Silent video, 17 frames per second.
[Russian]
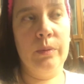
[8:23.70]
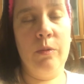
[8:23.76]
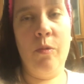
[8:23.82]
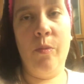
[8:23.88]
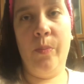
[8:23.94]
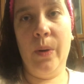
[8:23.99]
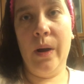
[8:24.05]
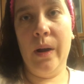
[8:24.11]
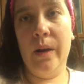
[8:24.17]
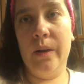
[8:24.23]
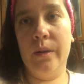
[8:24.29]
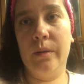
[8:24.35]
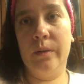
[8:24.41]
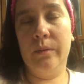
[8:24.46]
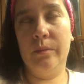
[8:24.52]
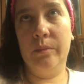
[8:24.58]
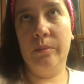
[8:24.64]

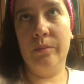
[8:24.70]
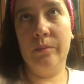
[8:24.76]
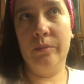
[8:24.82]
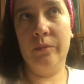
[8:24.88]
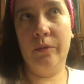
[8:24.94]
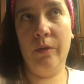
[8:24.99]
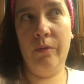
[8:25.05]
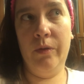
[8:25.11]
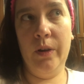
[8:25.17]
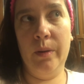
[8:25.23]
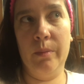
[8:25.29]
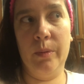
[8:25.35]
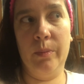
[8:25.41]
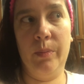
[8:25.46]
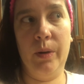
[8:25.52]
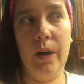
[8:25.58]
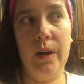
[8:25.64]
покупали во
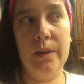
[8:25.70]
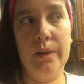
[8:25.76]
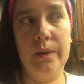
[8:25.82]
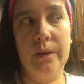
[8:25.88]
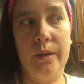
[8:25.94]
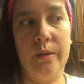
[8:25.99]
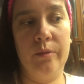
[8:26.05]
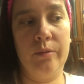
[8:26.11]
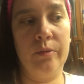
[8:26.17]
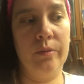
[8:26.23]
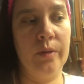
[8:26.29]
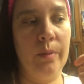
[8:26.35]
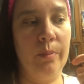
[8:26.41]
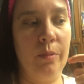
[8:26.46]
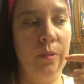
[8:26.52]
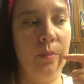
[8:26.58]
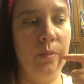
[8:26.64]
время праздников,
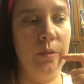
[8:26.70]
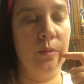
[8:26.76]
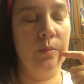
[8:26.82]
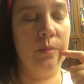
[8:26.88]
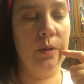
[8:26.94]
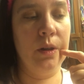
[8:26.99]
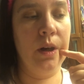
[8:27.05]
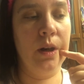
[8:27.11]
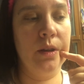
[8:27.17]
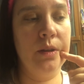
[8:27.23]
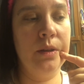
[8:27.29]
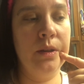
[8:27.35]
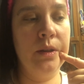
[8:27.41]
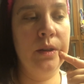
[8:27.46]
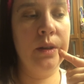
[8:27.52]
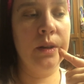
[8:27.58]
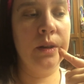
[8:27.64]
я помню, мы
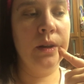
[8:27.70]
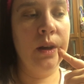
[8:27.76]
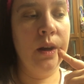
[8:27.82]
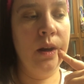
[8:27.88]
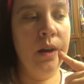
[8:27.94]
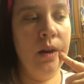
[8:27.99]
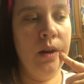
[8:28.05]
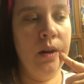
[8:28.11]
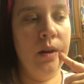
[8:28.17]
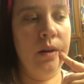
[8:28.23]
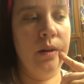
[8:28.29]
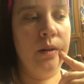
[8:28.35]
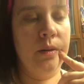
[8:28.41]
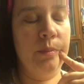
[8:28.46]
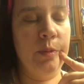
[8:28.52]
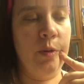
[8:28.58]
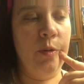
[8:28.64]
ходили,
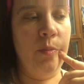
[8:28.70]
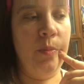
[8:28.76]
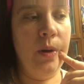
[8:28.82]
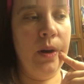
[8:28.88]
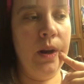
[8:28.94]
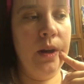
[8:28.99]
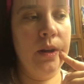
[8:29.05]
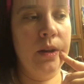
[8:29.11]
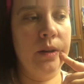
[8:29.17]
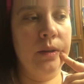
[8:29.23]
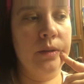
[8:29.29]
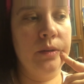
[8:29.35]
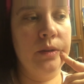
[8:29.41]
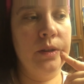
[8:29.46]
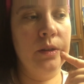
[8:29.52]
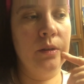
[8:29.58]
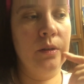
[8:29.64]
а, покупали,
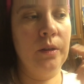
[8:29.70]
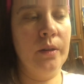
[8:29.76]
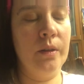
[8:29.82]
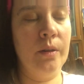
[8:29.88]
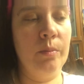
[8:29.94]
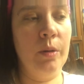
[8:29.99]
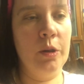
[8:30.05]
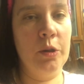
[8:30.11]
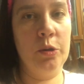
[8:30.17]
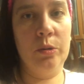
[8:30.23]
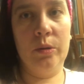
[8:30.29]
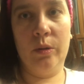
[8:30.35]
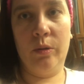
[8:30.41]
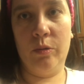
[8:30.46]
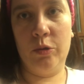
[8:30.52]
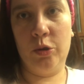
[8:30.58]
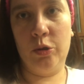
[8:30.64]
делали небольшой
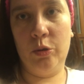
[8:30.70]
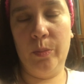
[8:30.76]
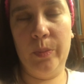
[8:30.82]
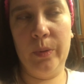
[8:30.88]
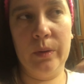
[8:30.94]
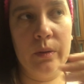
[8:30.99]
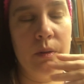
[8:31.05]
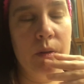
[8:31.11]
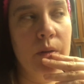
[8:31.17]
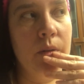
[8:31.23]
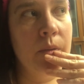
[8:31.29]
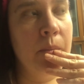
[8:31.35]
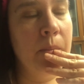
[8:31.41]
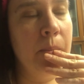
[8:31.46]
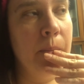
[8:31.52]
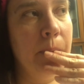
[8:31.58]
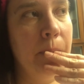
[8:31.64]
такой шопинг
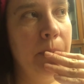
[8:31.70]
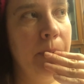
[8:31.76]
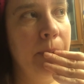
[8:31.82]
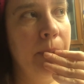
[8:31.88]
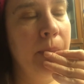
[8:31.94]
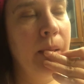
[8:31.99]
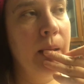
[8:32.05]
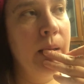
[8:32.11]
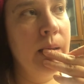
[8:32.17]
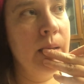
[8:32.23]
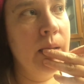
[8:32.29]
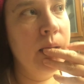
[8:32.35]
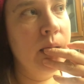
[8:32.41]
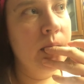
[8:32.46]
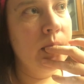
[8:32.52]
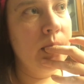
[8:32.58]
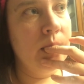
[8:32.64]

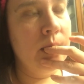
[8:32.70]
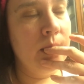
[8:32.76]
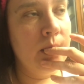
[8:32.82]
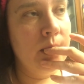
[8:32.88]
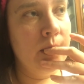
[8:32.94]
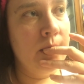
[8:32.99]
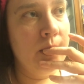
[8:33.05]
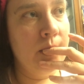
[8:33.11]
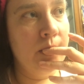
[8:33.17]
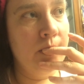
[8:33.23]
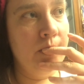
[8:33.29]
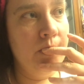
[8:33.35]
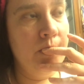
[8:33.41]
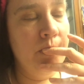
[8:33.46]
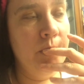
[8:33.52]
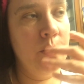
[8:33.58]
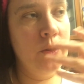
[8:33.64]

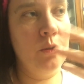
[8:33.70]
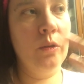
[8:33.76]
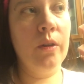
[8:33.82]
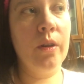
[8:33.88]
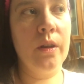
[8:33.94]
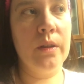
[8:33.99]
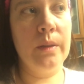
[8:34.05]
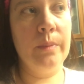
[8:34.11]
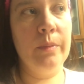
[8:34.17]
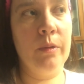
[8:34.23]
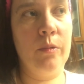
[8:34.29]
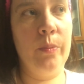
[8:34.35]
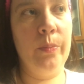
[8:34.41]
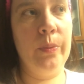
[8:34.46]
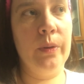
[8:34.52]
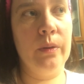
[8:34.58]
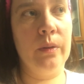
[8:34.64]
ну, что я себе
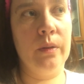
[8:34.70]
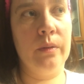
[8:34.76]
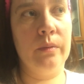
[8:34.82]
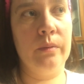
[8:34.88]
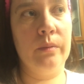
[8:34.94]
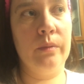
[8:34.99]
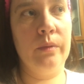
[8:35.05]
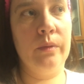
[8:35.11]
купила?